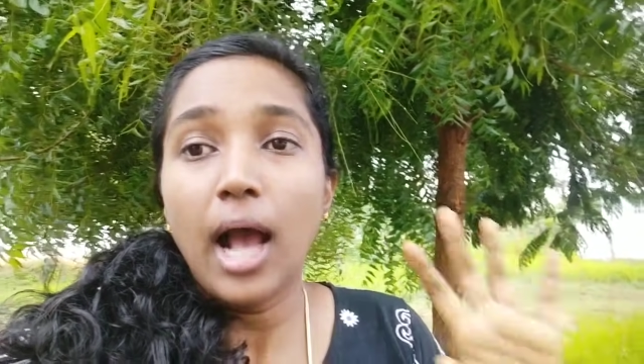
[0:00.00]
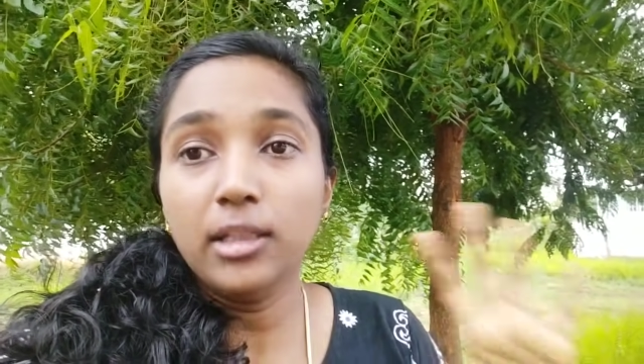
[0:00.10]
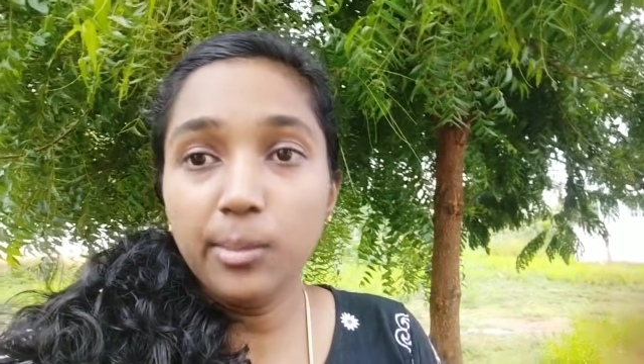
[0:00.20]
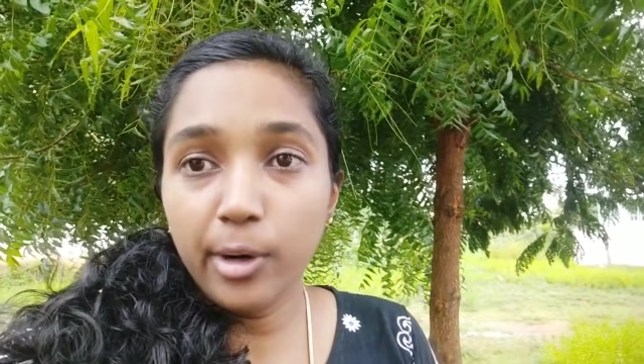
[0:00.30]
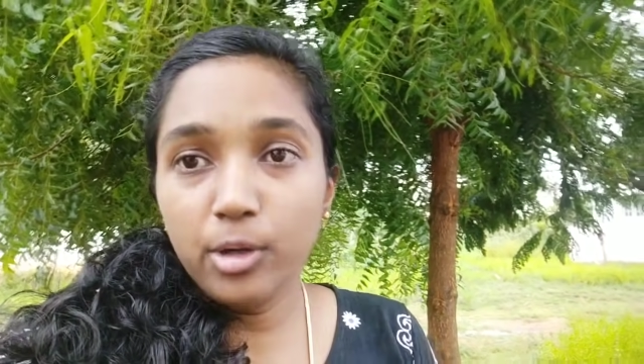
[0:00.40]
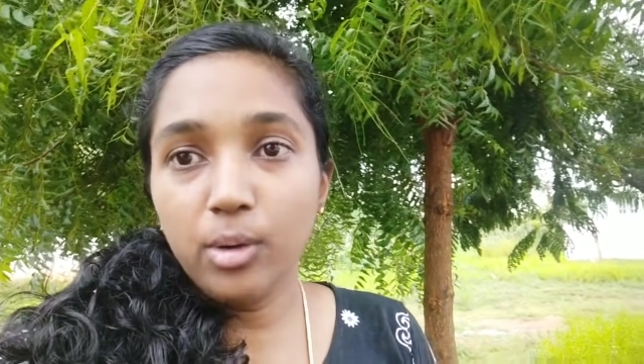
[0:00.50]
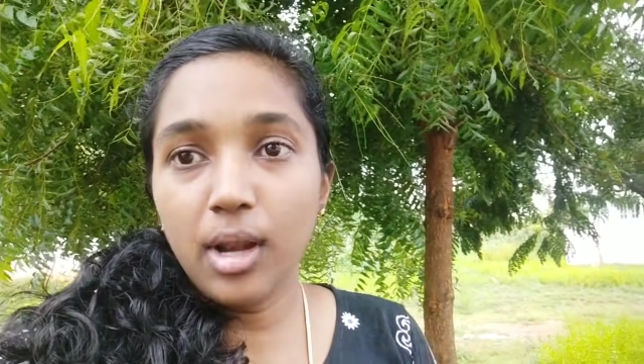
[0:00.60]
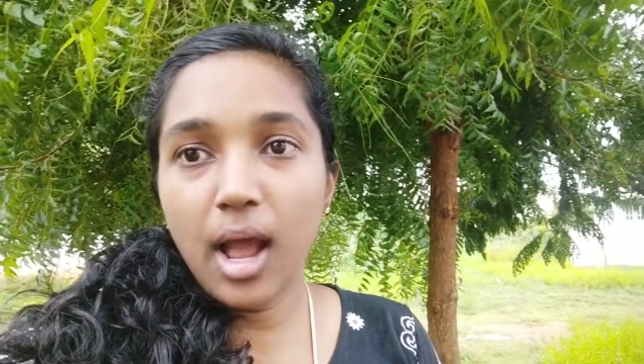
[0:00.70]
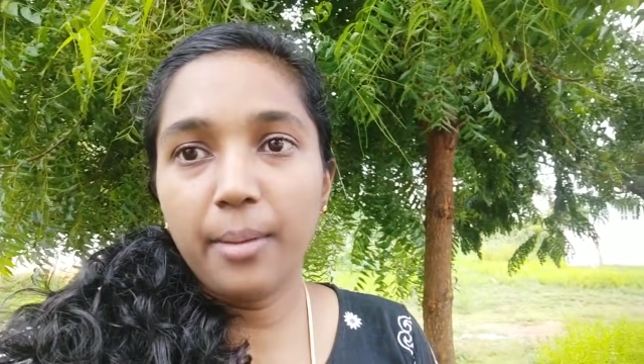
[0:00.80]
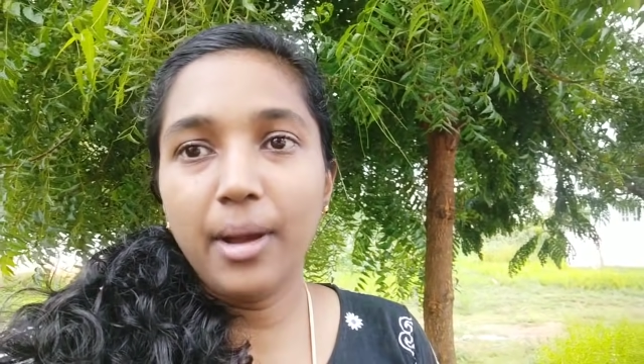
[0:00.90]
அது மட்டும்
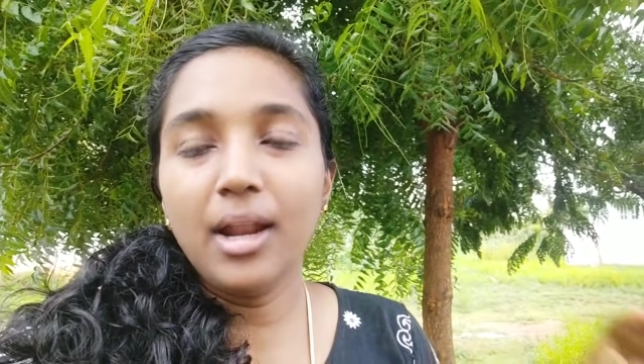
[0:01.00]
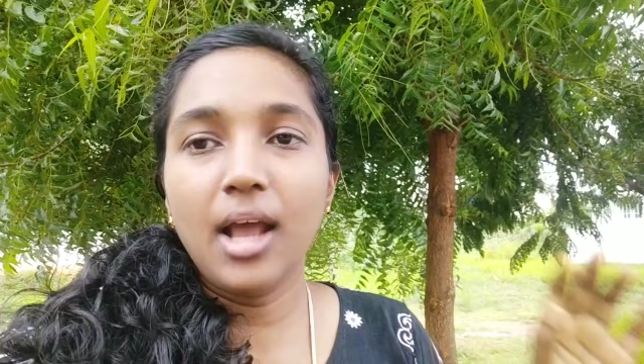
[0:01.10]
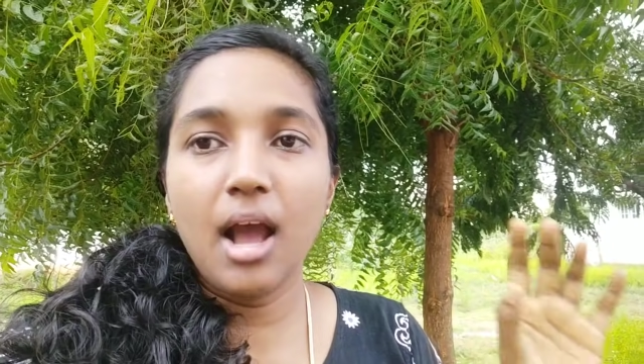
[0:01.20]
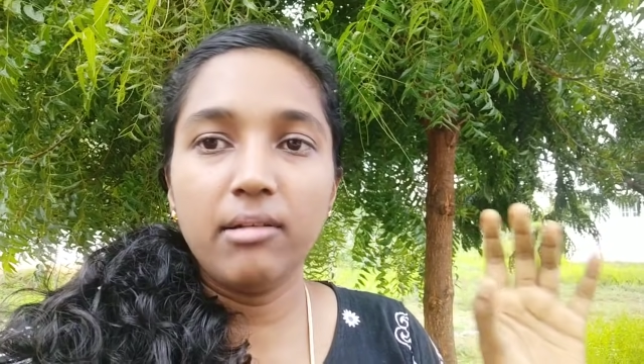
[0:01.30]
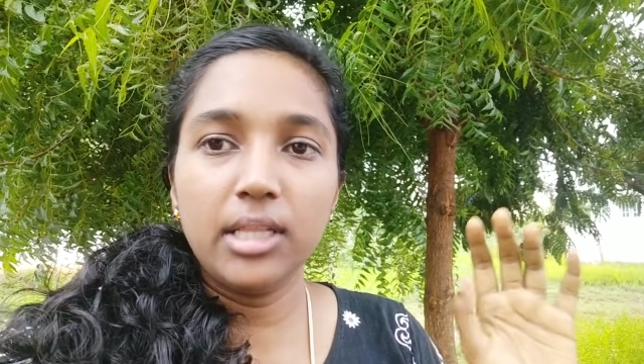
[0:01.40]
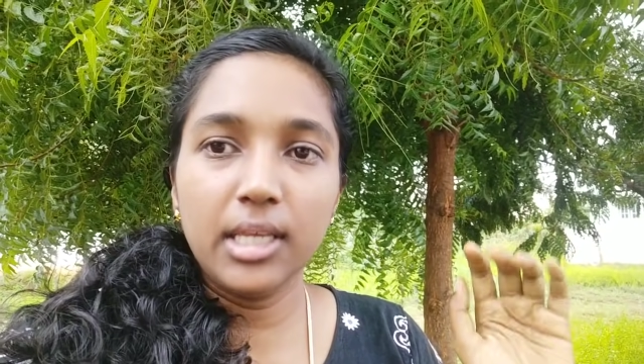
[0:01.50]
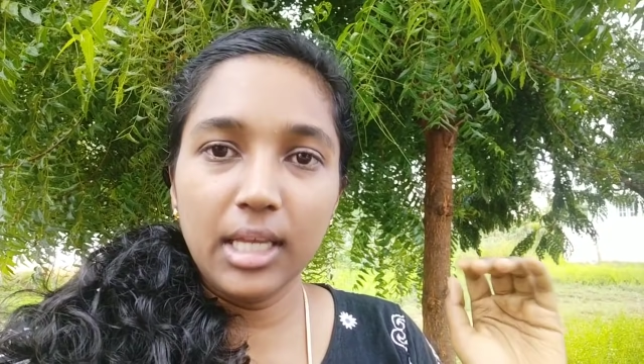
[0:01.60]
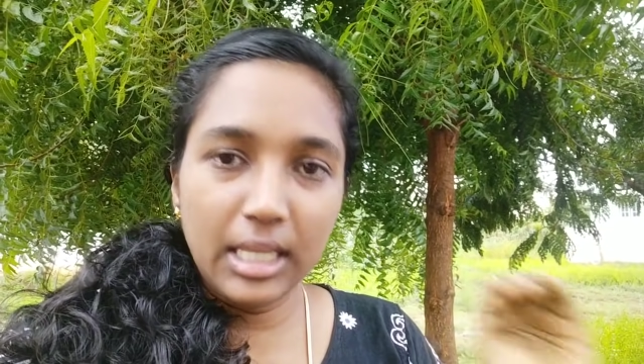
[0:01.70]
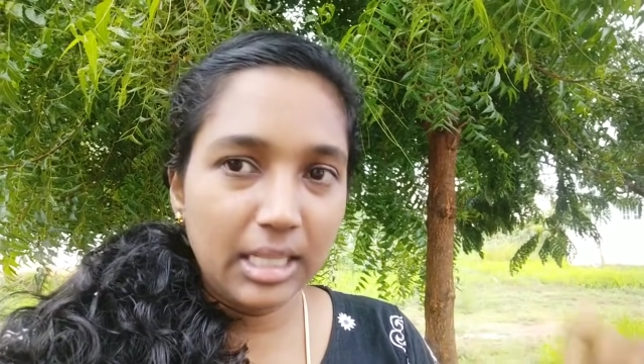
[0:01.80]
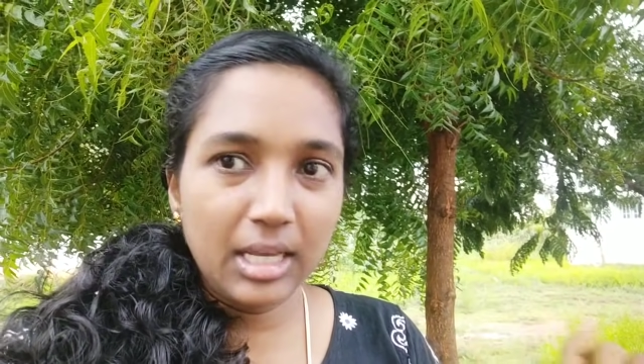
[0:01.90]
இல்லாமல் நான் வந்து
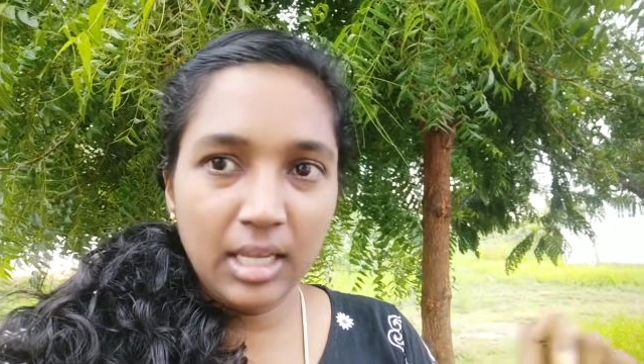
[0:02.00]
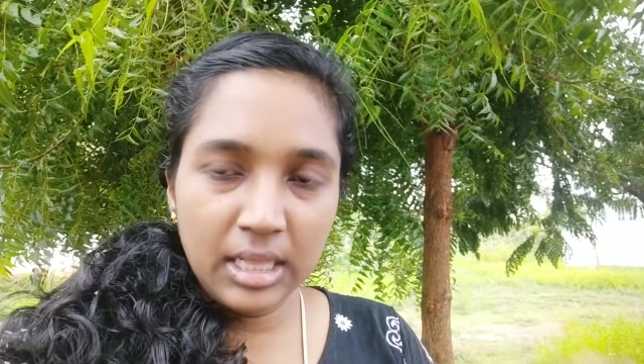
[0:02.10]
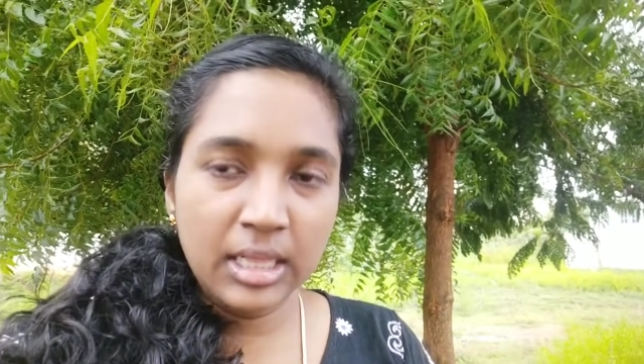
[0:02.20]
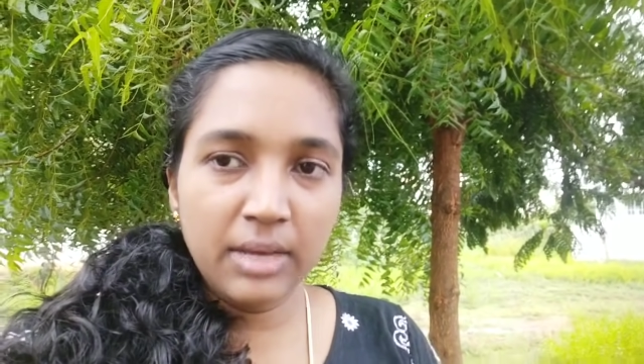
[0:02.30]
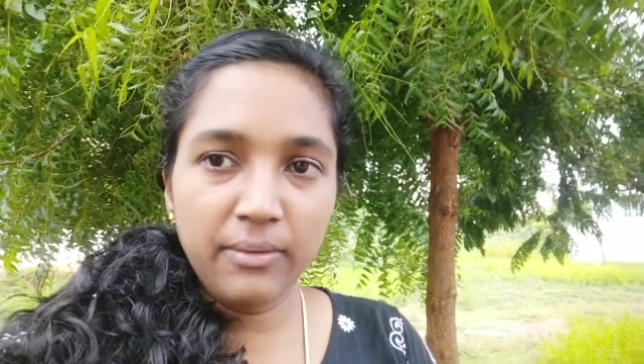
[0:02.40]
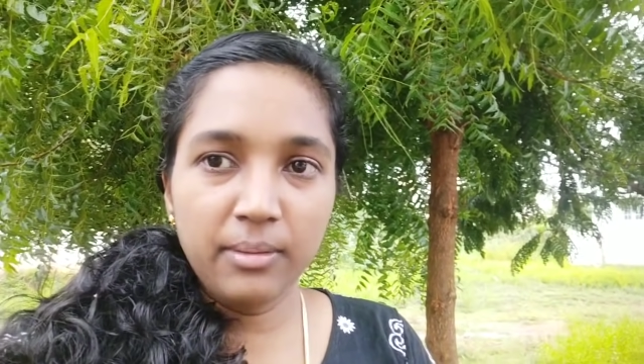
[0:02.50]
இந்த இந்த